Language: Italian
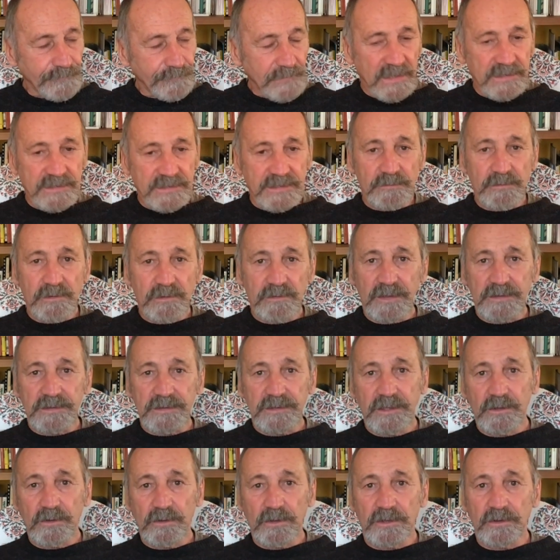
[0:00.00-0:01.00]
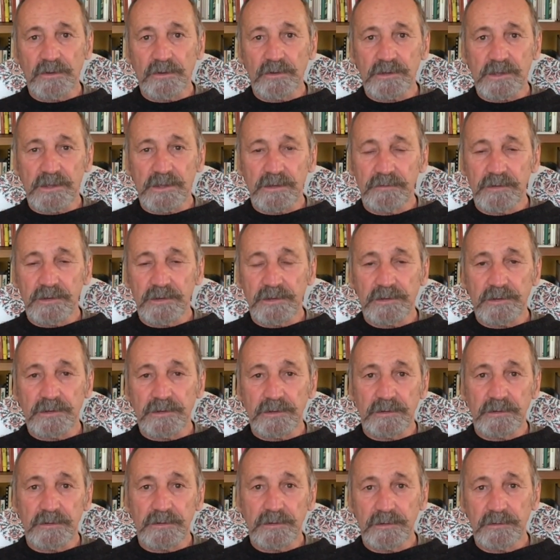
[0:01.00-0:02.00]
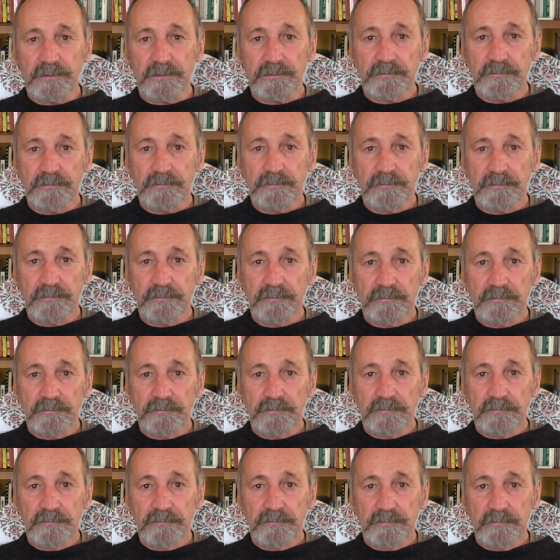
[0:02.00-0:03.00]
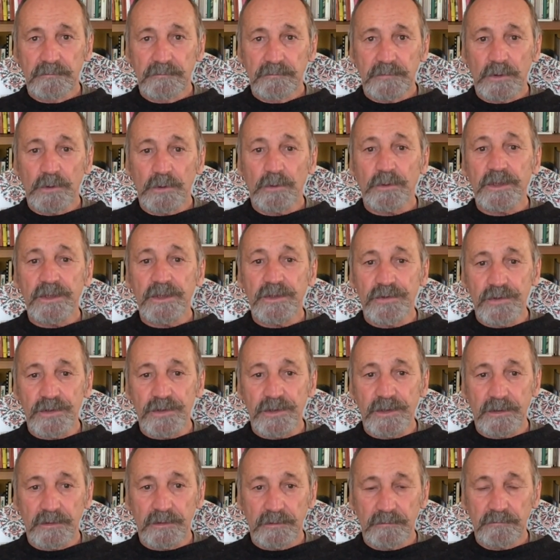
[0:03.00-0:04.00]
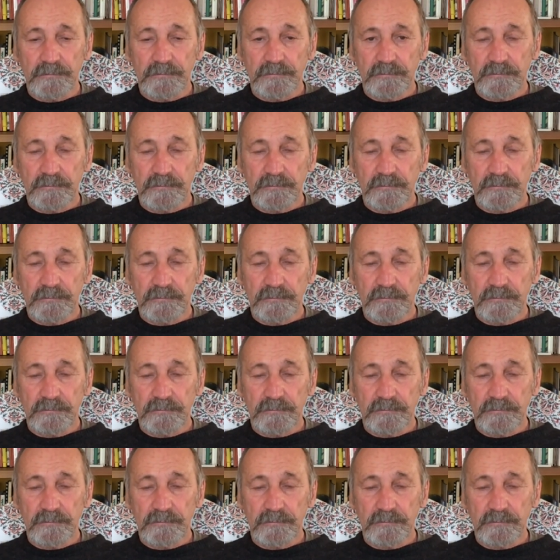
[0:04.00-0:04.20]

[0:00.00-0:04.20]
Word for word: Andiamo avanti con le nostre riflessioni. L'origine.